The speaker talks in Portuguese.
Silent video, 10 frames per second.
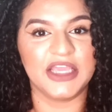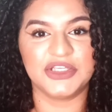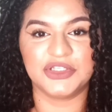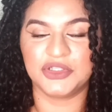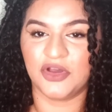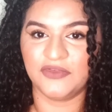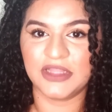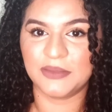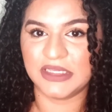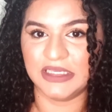às 9
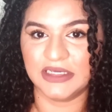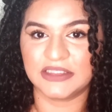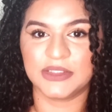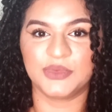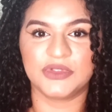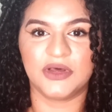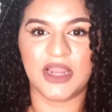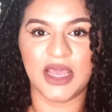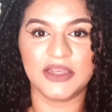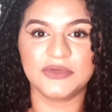da manhã, que são os
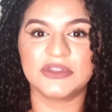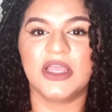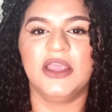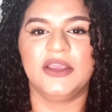horários